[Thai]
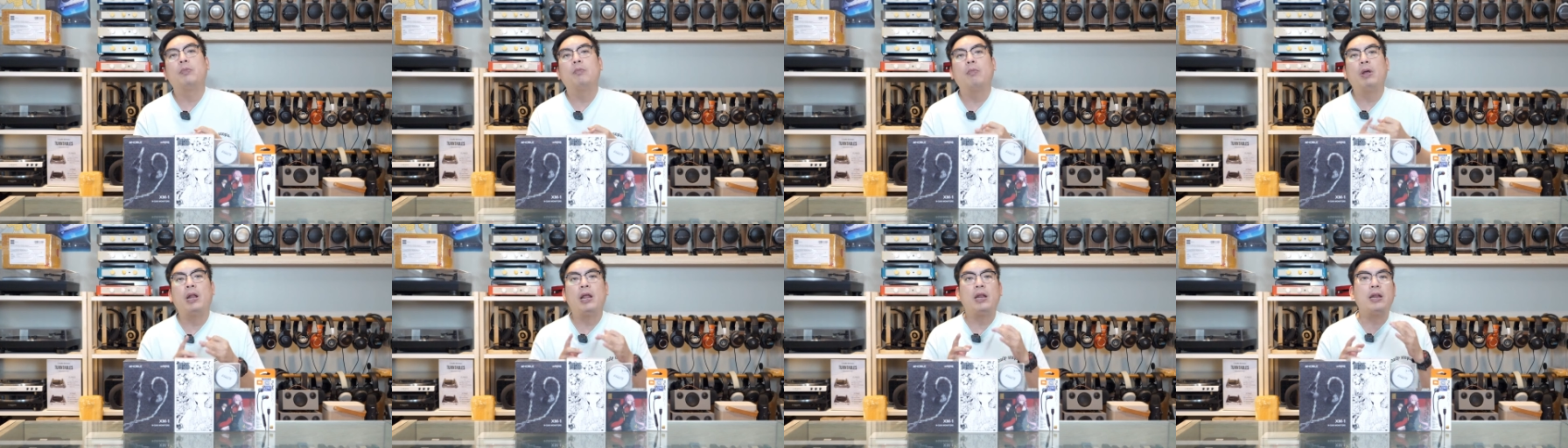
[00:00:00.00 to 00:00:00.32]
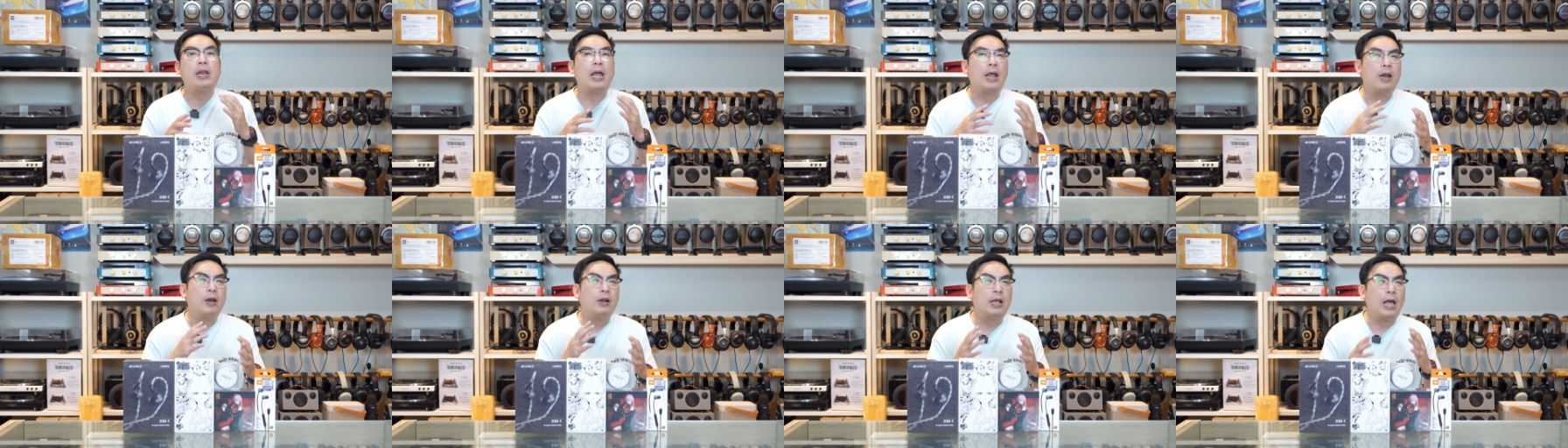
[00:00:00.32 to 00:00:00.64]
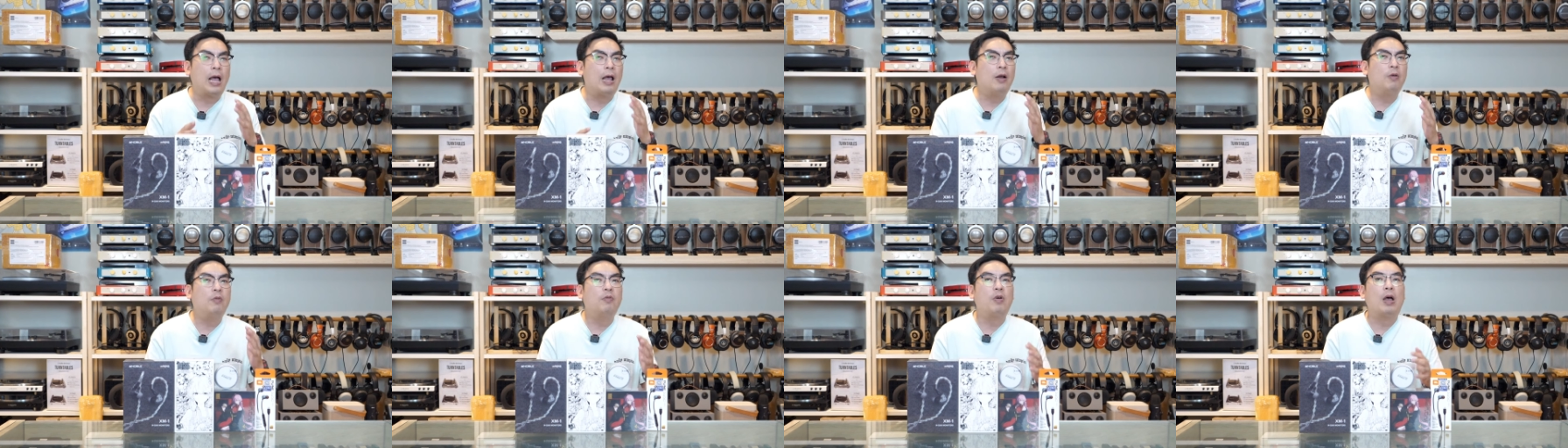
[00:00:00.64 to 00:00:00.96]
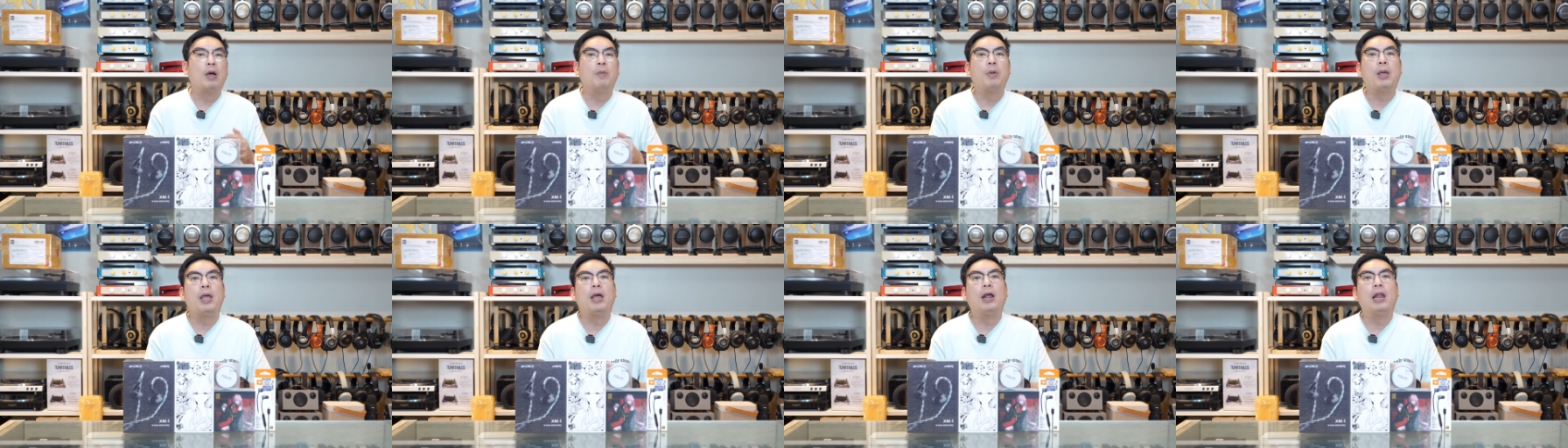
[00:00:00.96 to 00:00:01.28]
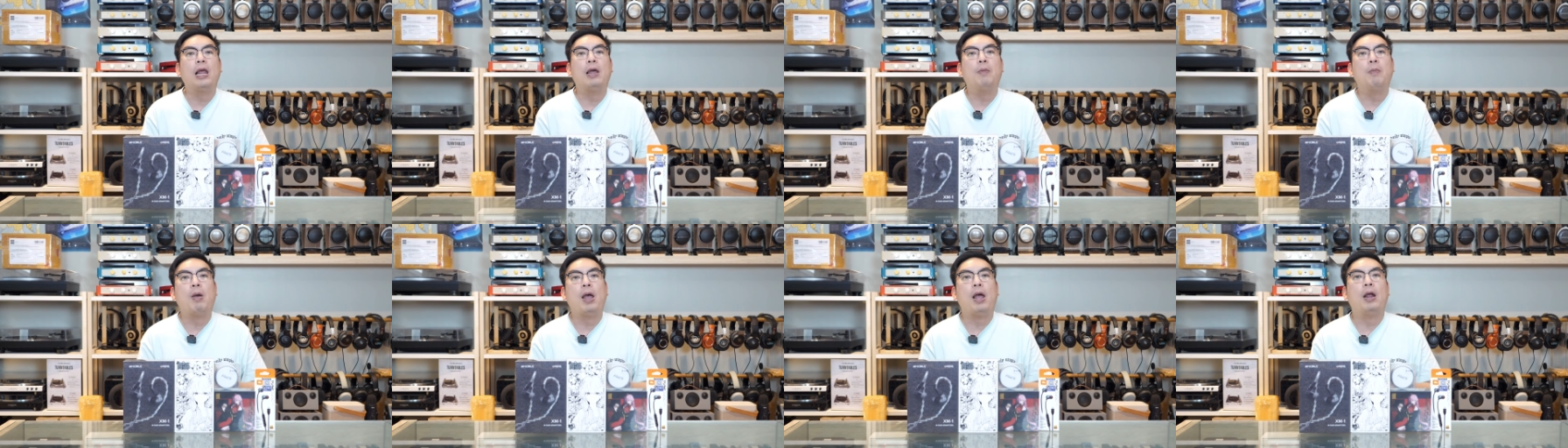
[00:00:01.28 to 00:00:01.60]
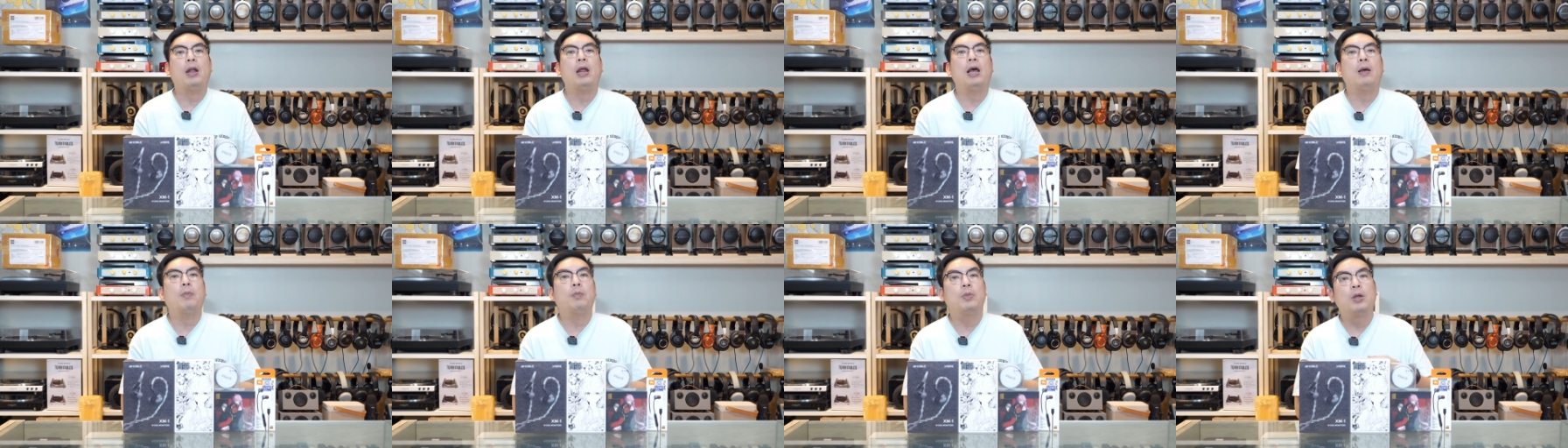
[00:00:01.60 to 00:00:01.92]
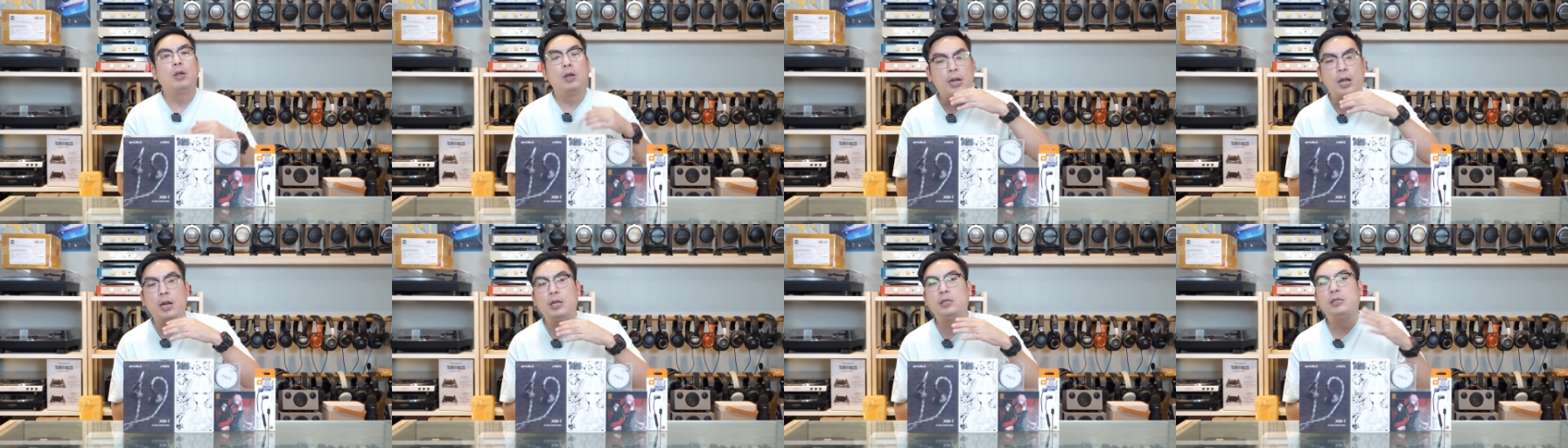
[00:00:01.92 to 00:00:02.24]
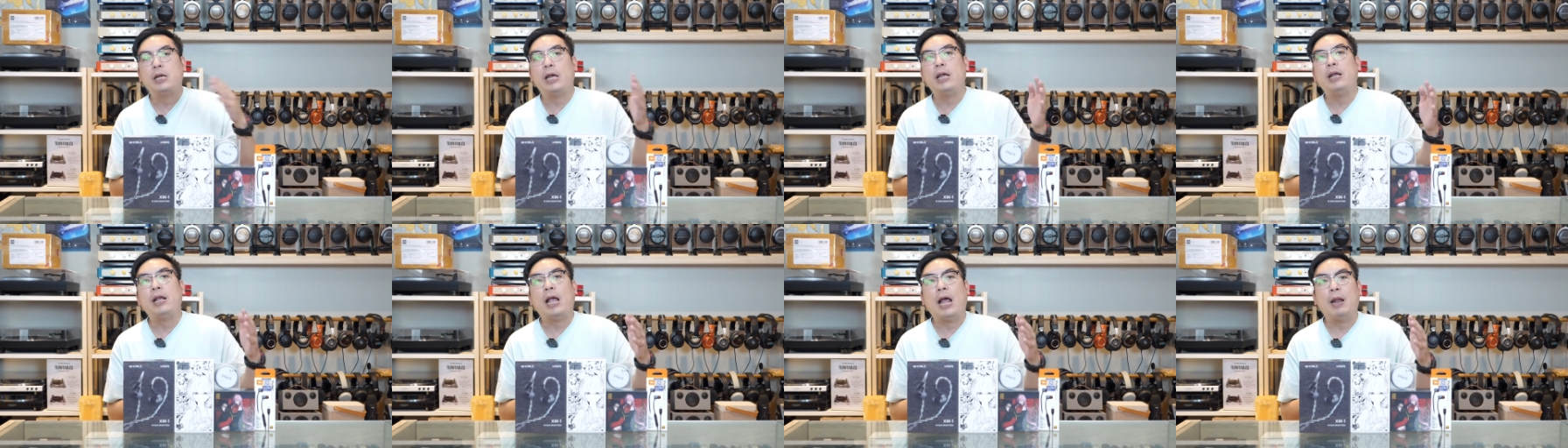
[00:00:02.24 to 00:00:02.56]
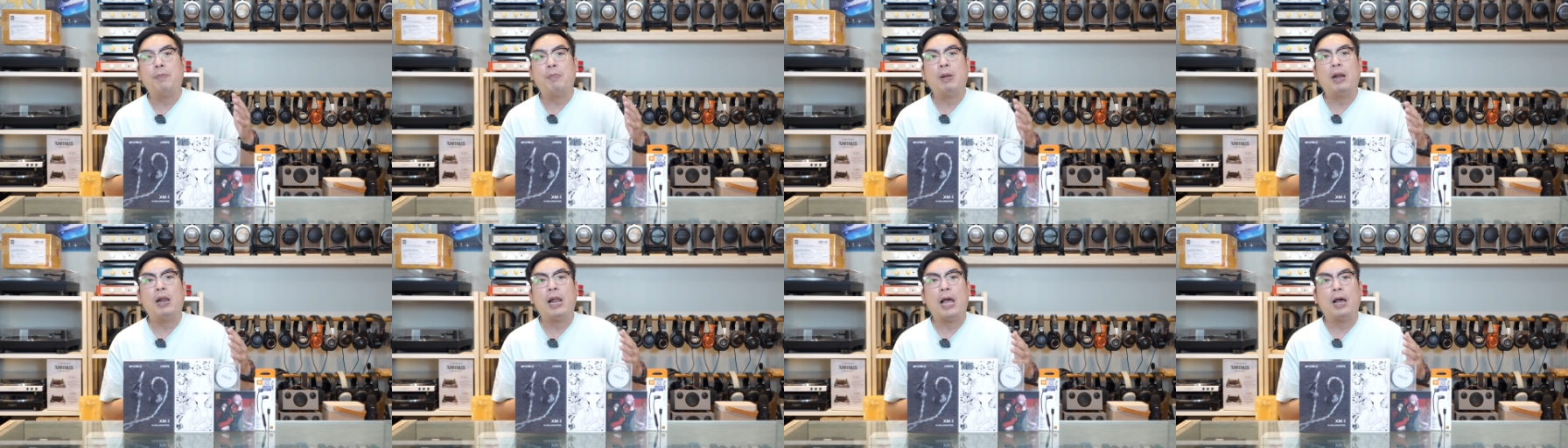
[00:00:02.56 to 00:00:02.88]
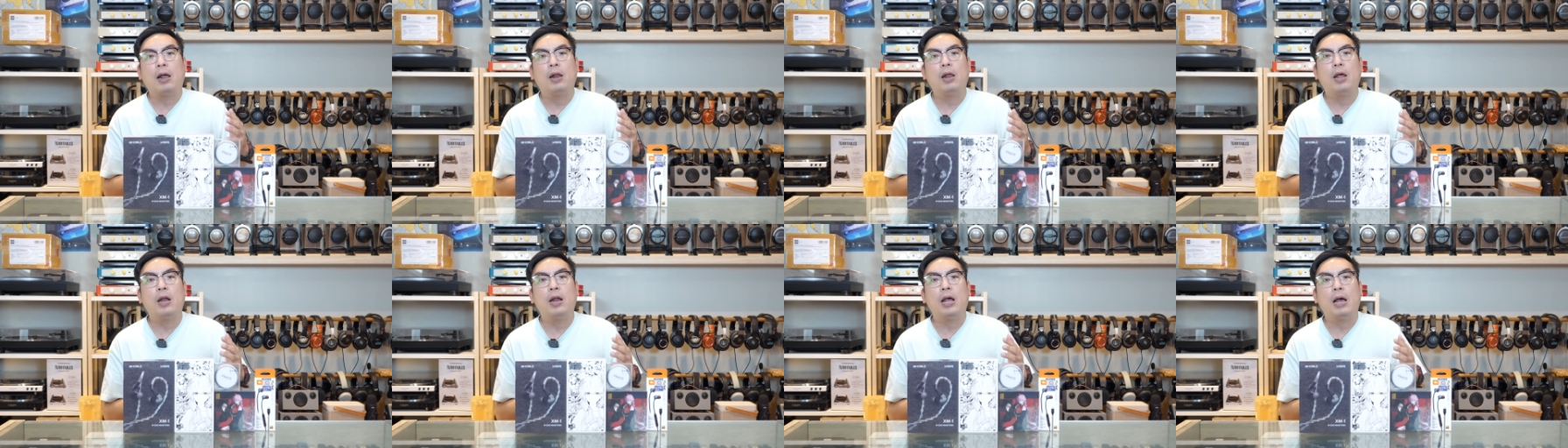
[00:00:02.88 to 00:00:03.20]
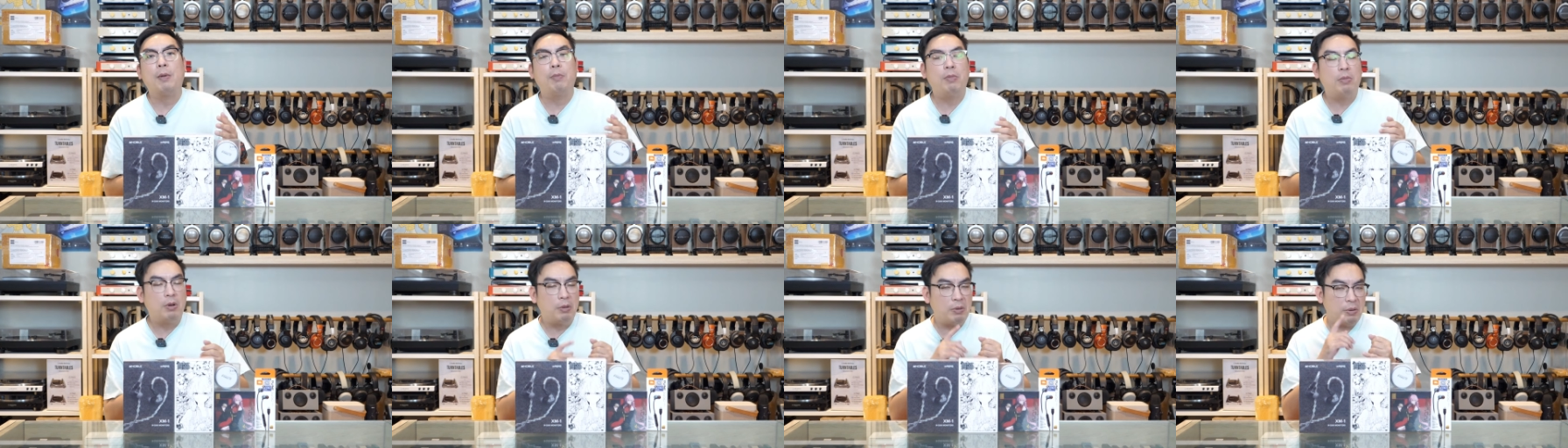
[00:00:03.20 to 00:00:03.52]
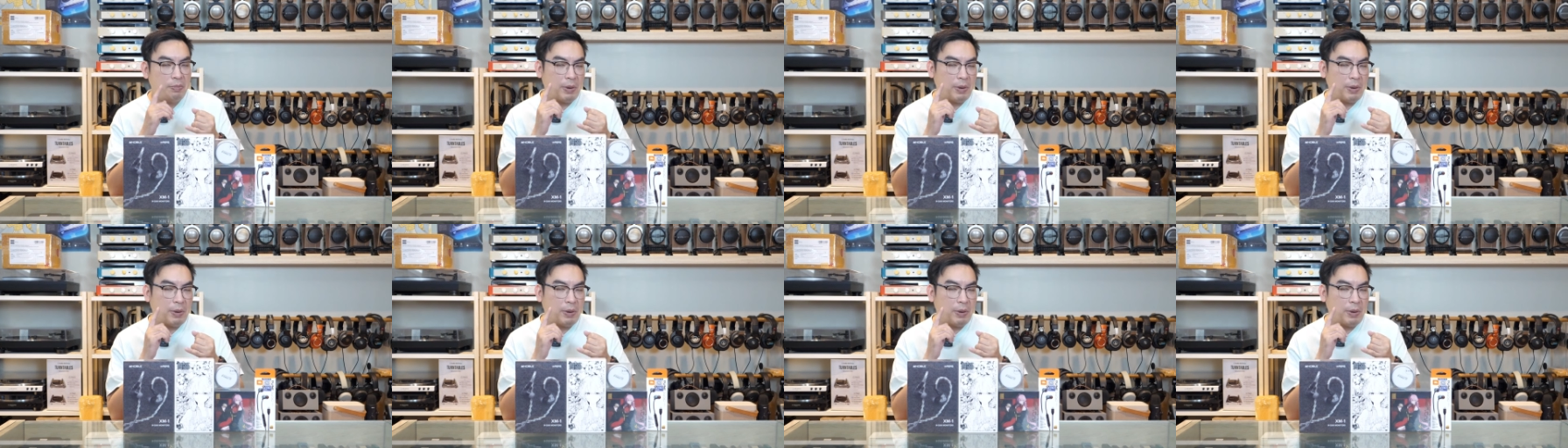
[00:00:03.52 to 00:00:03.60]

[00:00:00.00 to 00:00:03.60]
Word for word: ไม่ได้เน้นการฟังเพลงอะไรมากนะครับเน้นใช้งานเป็นหลักเลยนะครับ